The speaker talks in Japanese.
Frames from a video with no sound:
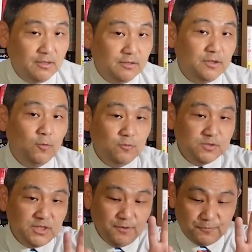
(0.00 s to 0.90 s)
日本
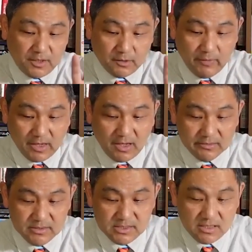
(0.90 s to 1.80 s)
政府からは
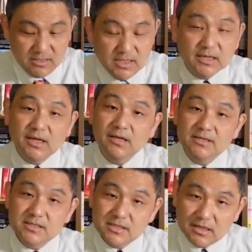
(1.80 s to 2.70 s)
完全に
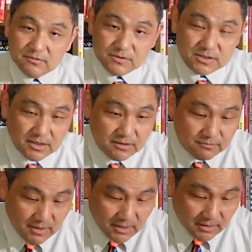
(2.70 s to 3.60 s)
欠落している
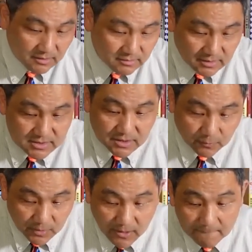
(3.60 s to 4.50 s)
わけなんです
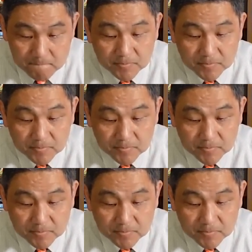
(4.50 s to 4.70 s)
よね。